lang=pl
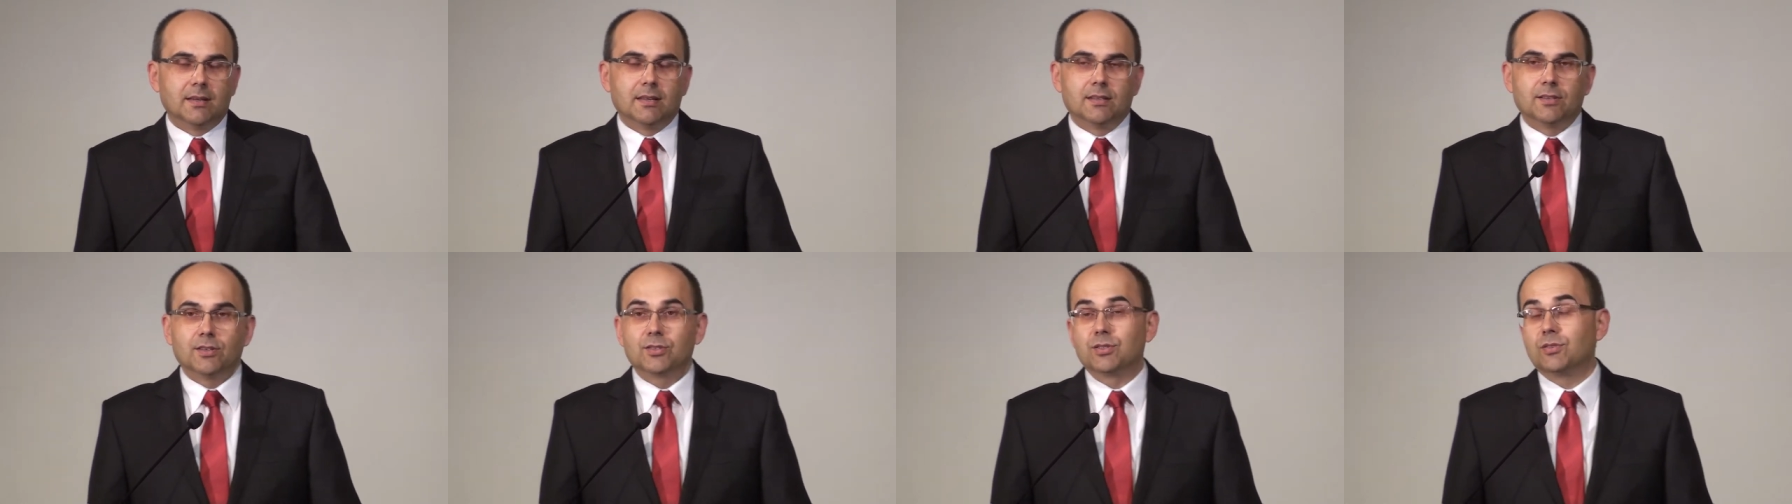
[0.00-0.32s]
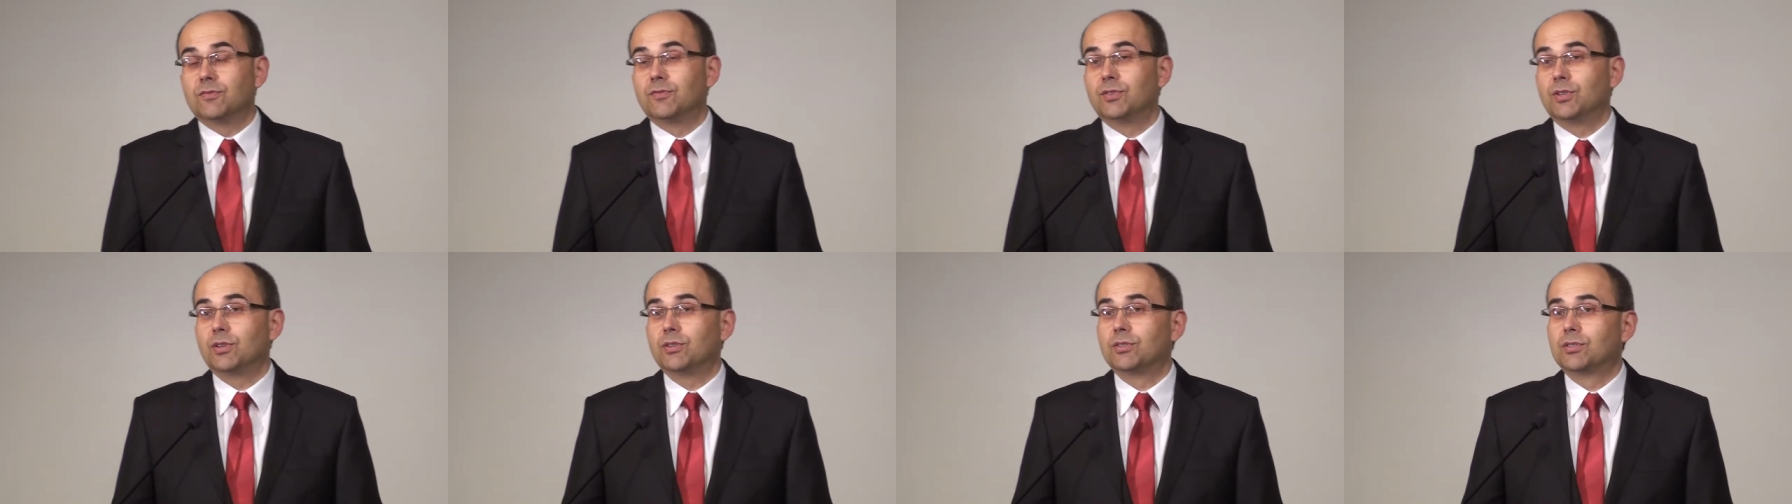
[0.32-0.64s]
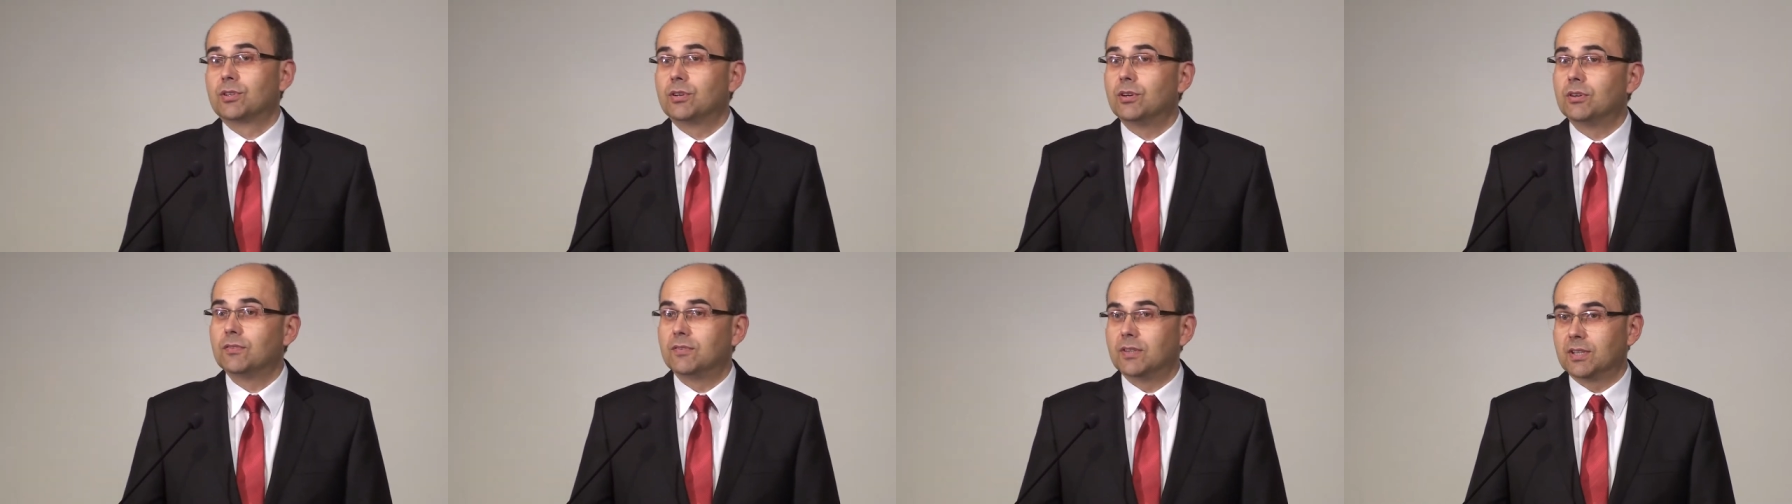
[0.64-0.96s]
To są
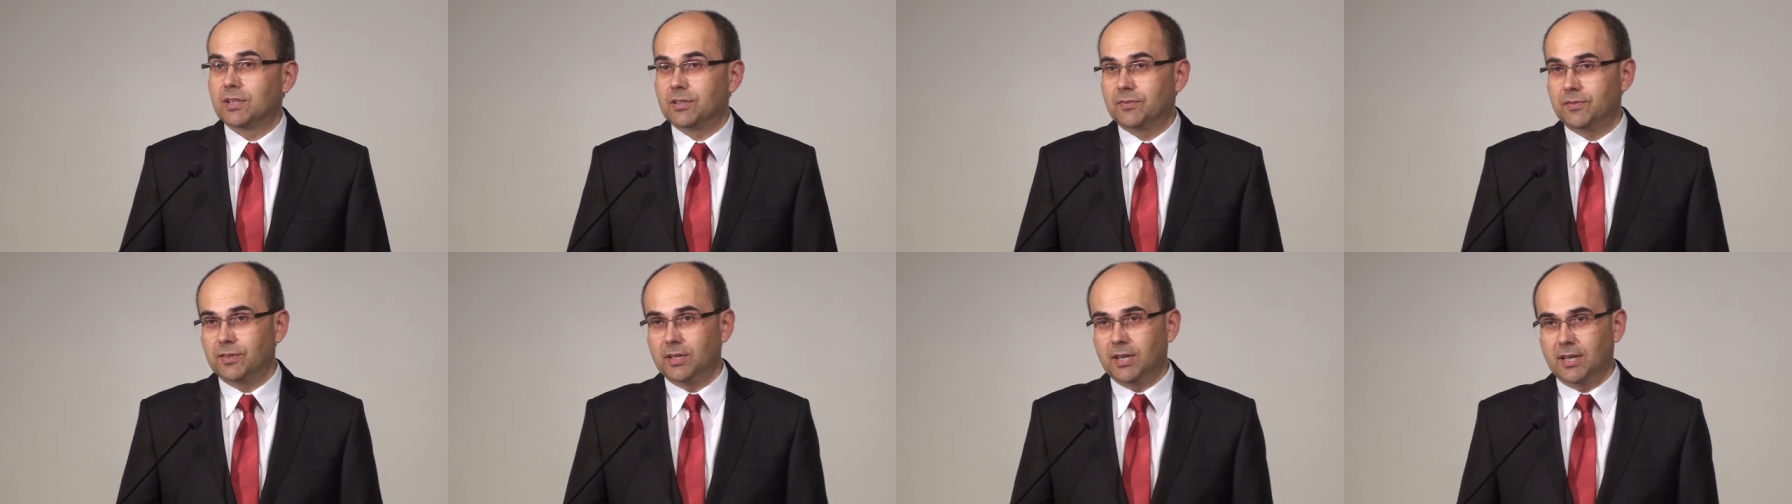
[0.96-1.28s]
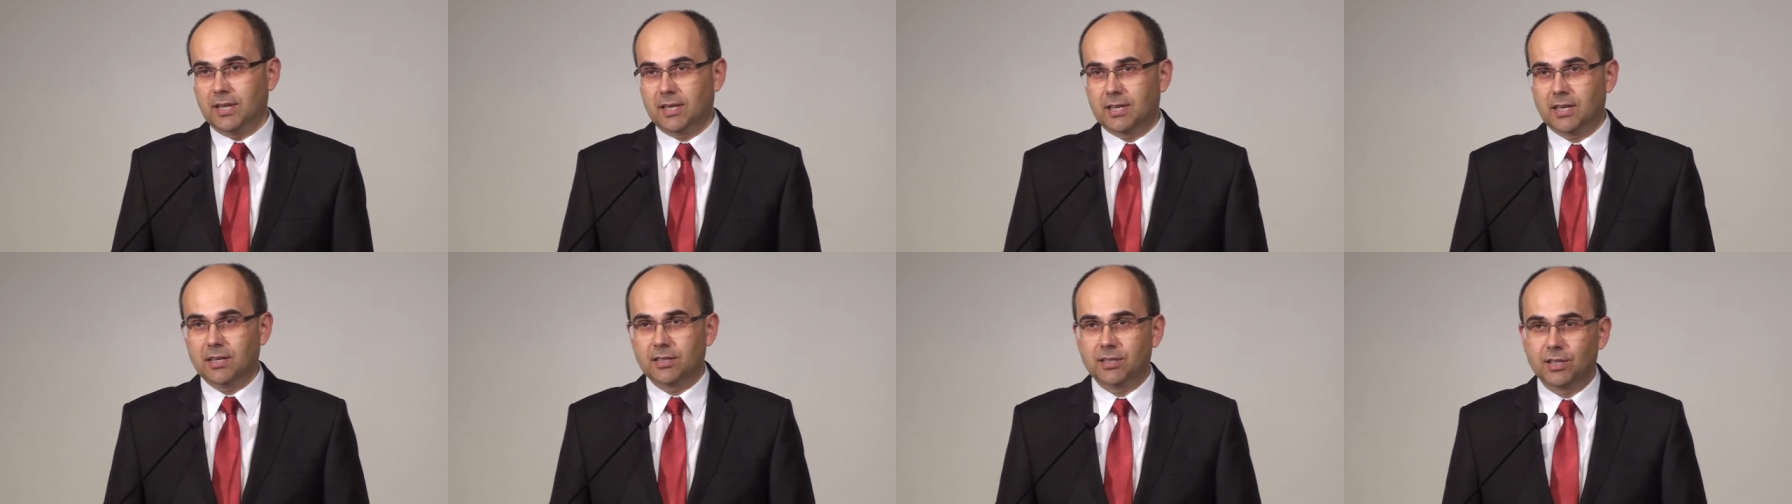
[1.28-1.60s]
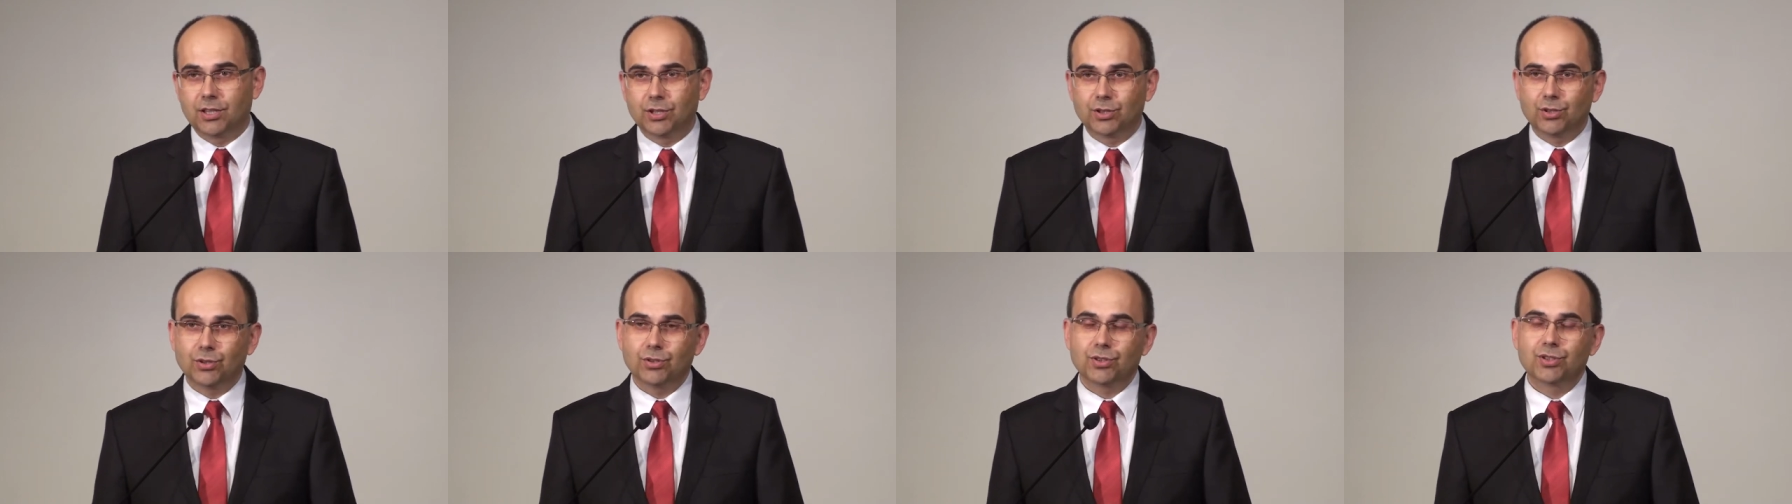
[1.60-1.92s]
wyjątkowe chwile, kiedy
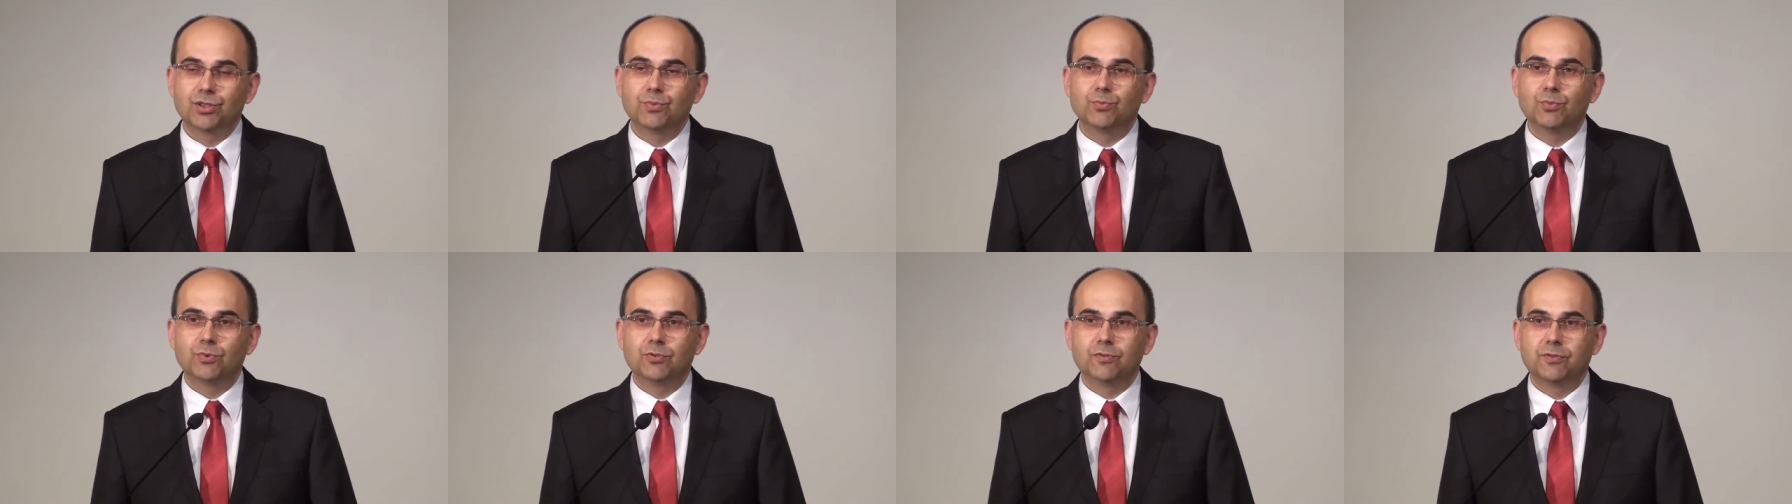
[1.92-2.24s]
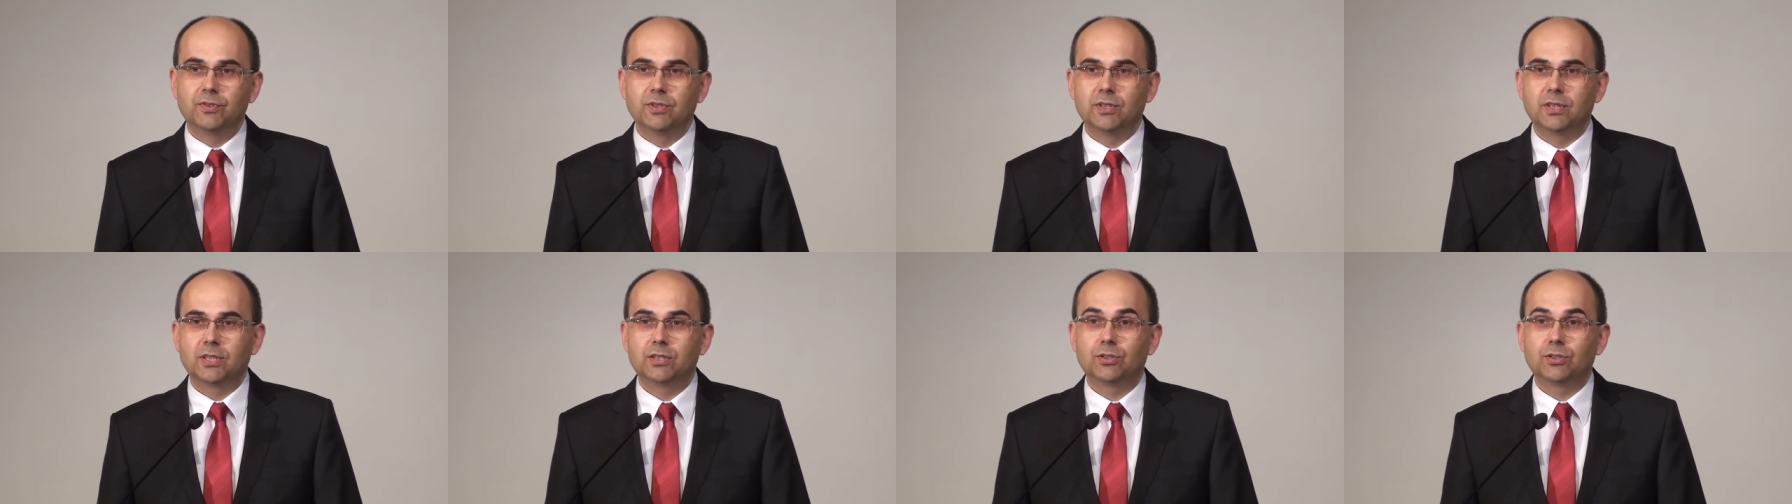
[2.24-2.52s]
ktoś mówi,